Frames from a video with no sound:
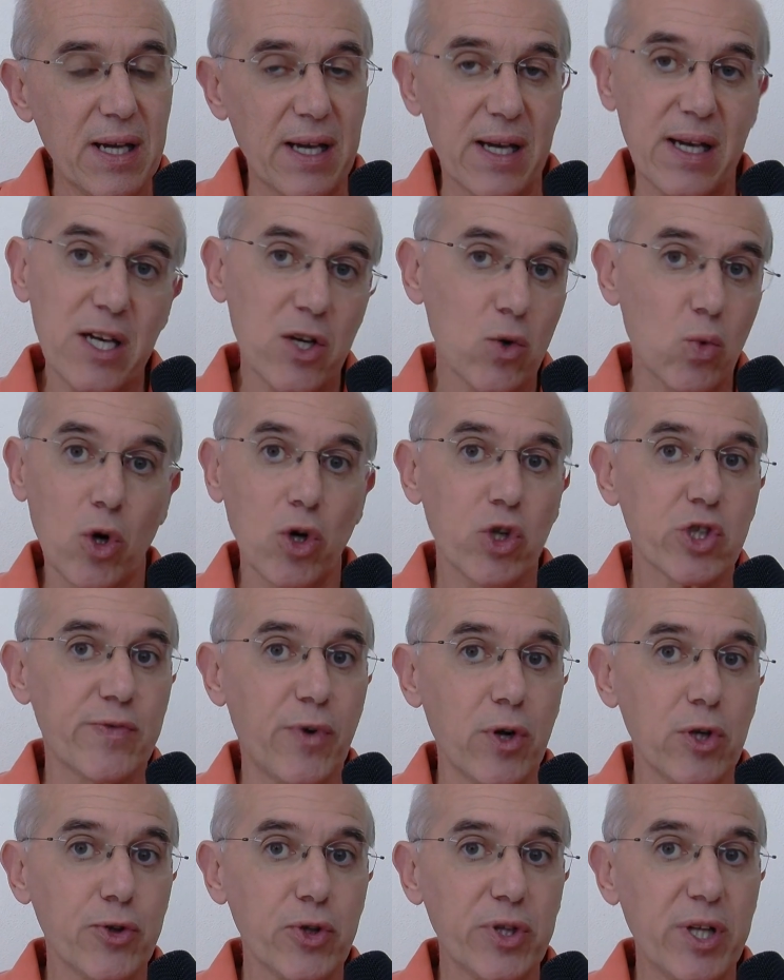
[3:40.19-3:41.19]
e il ruolo
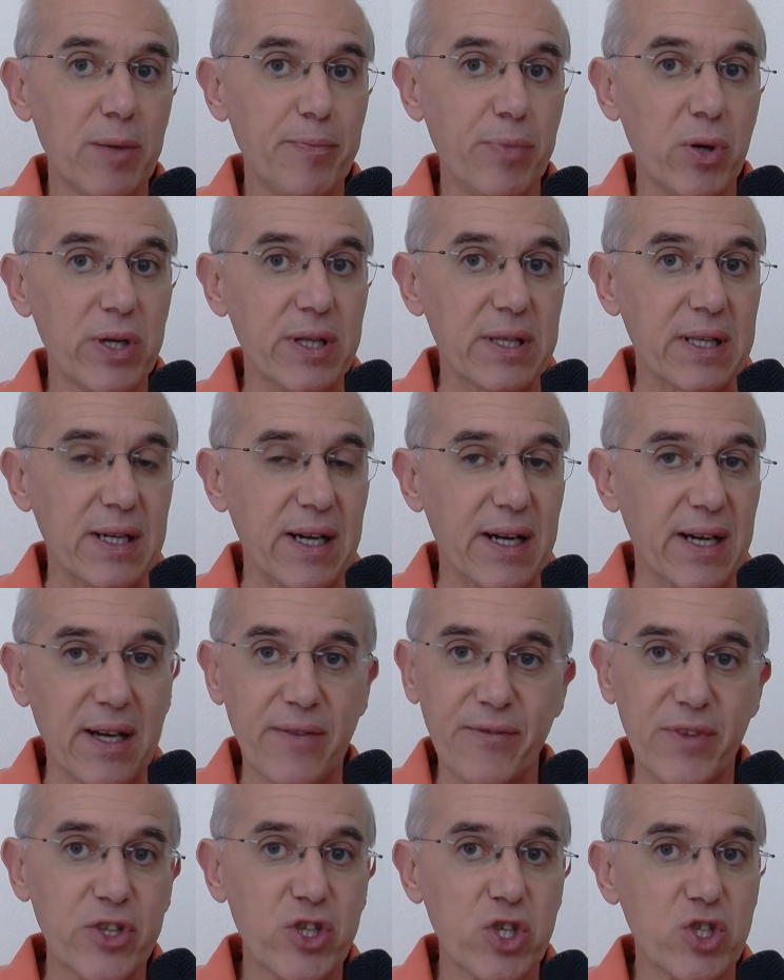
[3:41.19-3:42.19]
svolto dalla politica, che
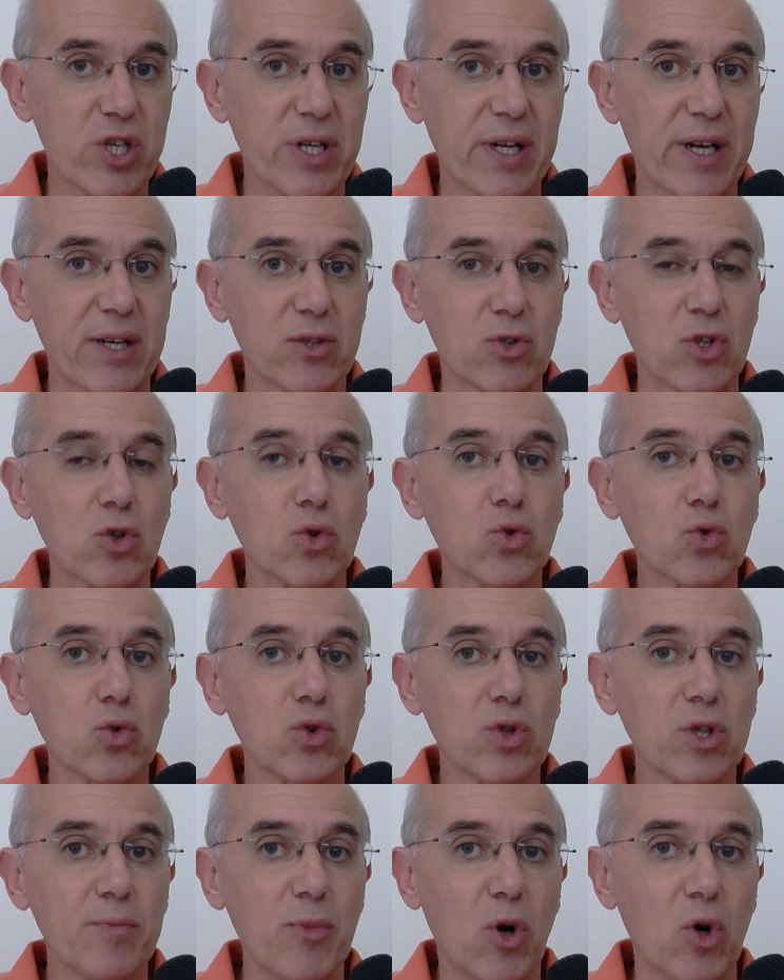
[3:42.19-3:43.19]
invece ha cercato in
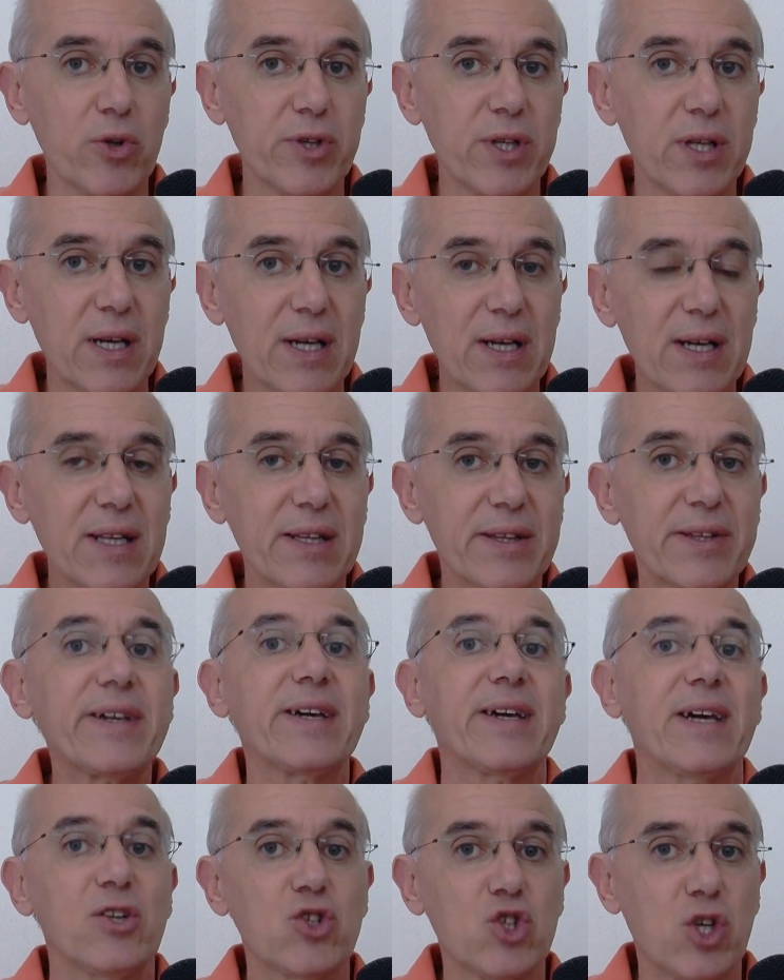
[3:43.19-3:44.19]
tutti i modi di
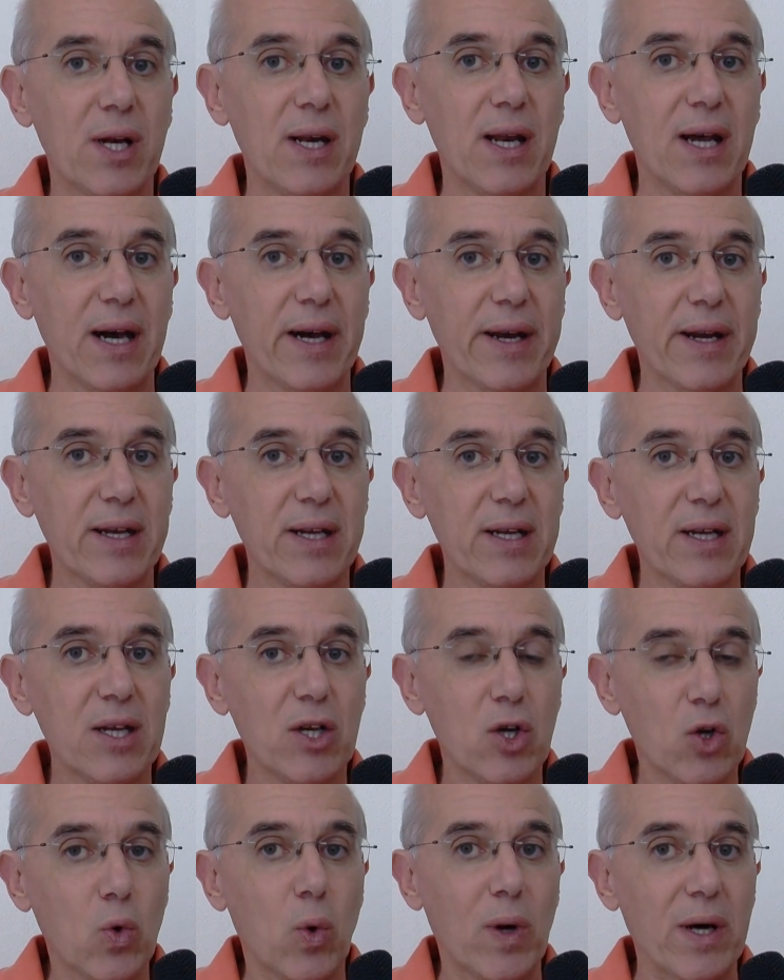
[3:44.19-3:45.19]
cancellare
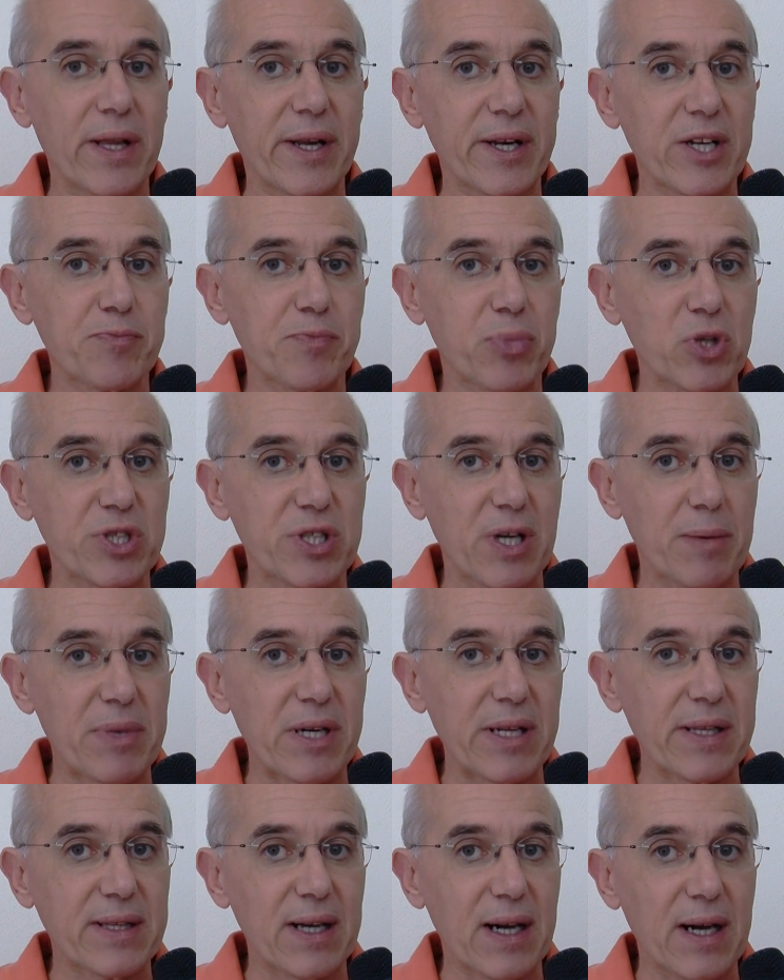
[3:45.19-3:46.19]
quelle
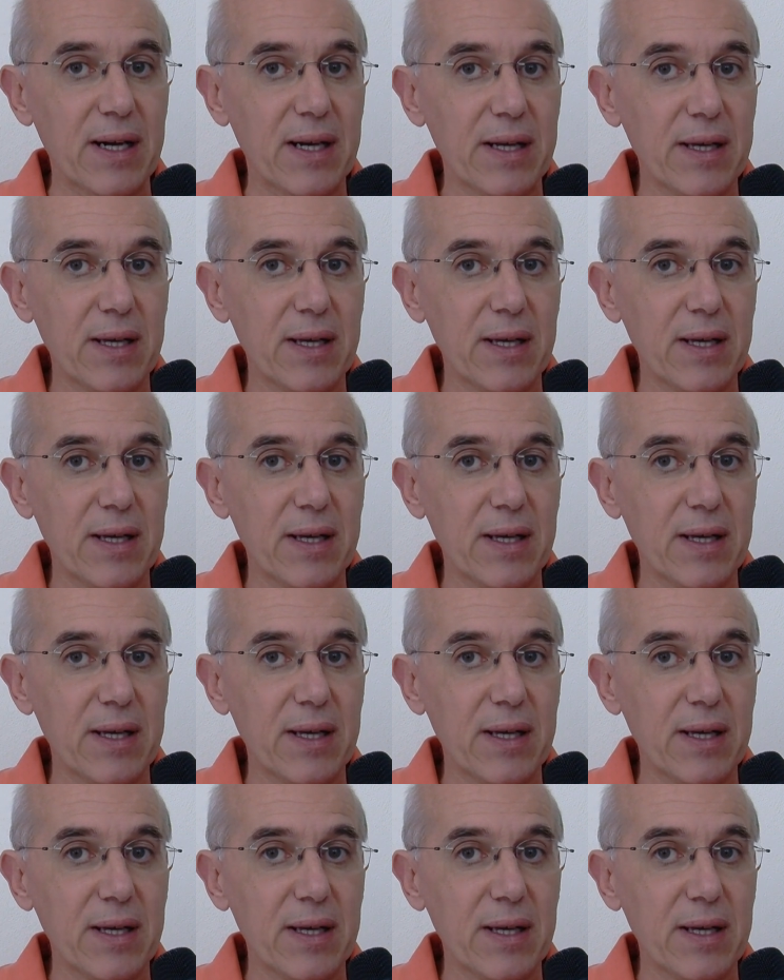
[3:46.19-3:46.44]
responsabilità.